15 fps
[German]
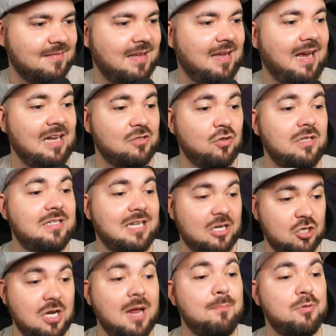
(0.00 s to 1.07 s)
Hast du die
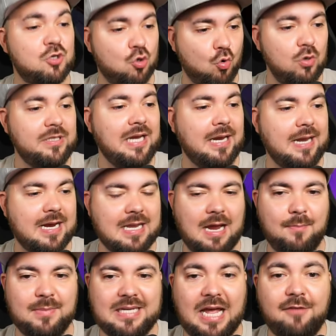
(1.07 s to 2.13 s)
Taschenlampe schon? Ja, na klar,
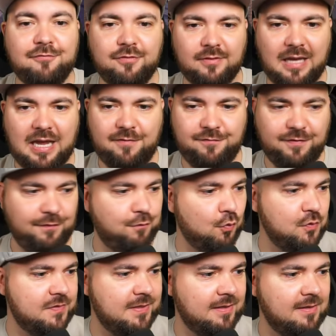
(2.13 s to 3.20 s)
mit F. F wie
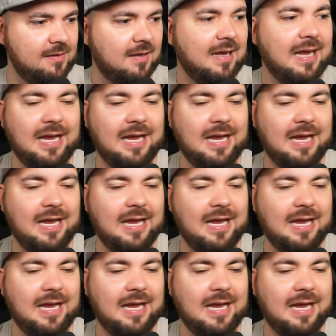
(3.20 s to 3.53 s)
Funzel.